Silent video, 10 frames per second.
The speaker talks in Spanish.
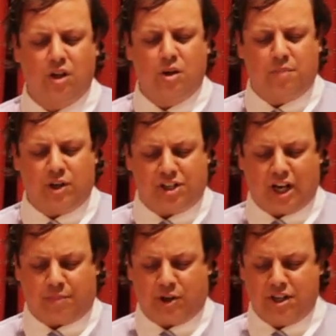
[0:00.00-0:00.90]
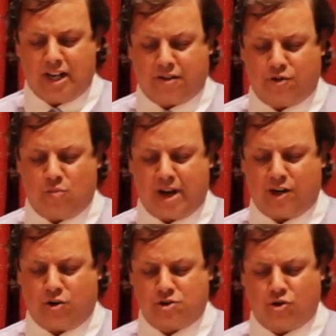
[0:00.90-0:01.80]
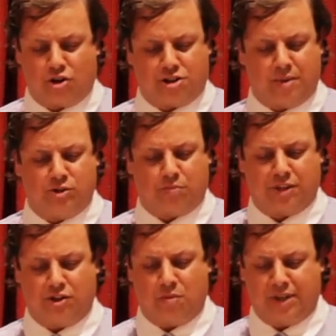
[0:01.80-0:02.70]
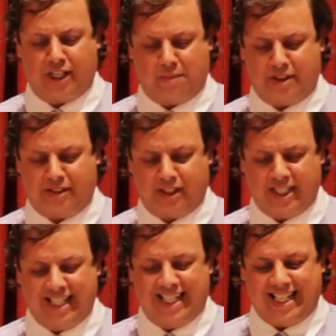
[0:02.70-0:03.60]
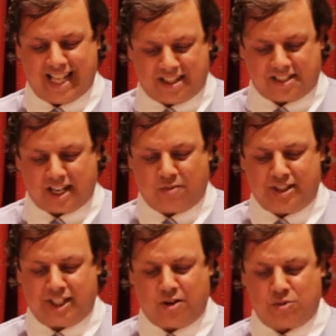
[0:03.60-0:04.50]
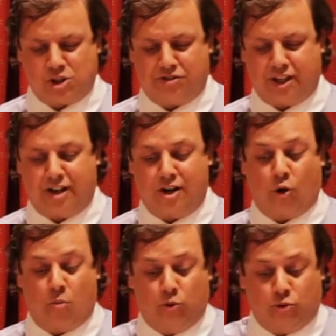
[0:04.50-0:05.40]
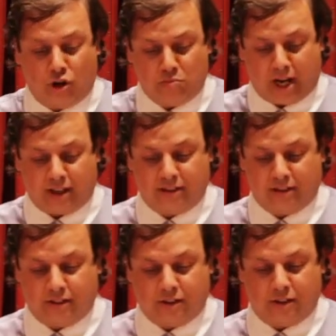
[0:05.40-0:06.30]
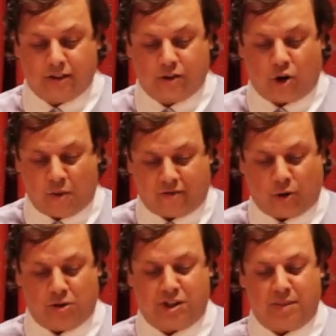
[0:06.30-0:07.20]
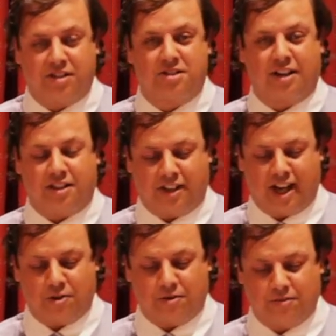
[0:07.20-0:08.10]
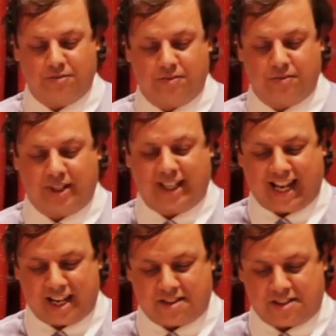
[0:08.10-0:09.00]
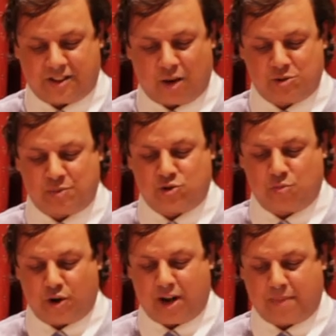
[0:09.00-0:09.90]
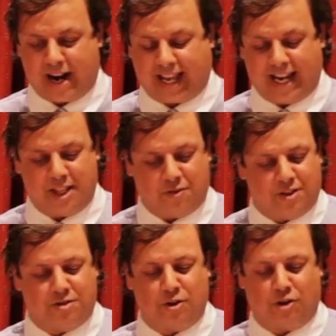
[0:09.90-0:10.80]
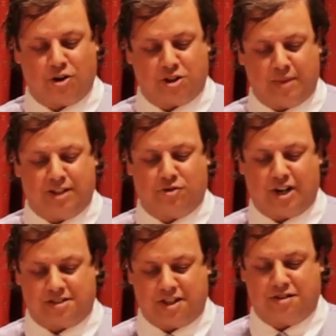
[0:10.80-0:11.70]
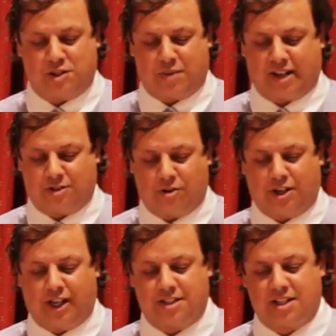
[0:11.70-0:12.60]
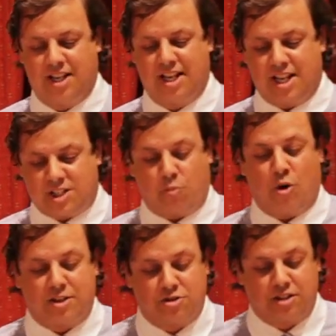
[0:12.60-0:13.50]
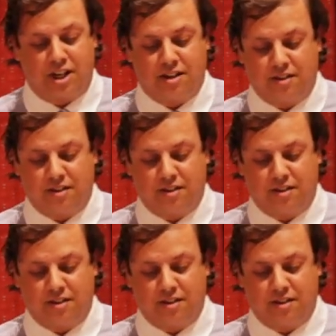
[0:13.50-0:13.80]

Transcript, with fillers: Pero si la prioridad de la acción humana no es un conocimiento obtenido empíricamente, necesariamente debemos entenderlo como un dogma, como frecuentemente se ha criticado, que necesitamos presuponer para que el edificio del conocimiento de las ciencias praxeológicas se pueda sostener.